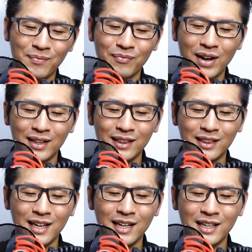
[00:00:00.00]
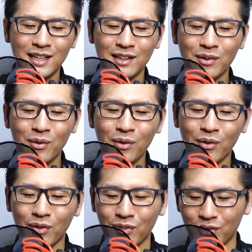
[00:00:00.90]
バッテリー
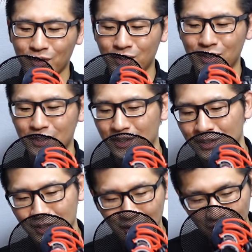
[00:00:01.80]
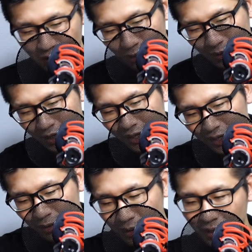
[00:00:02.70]
を、こ
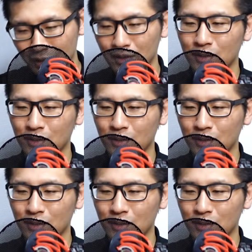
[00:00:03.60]
れは